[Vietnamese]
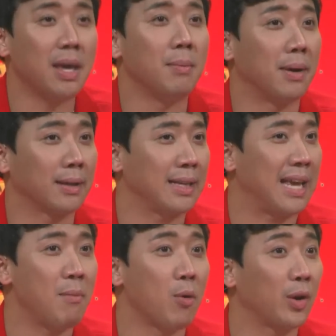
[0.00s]
gì mà người ta
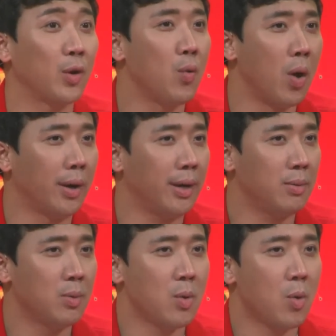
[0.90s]
giả bộ tao nói quên á,
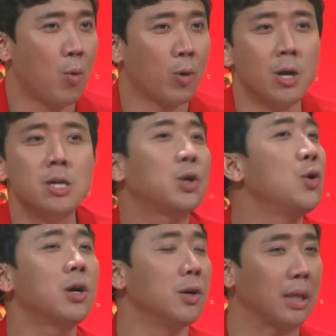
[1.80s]
con đứng
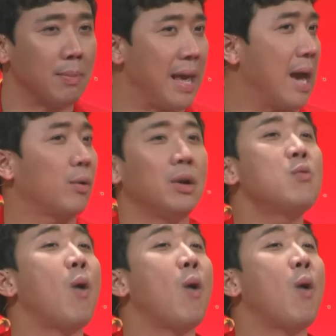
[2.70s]
trước cửa tiệm nha, con đứng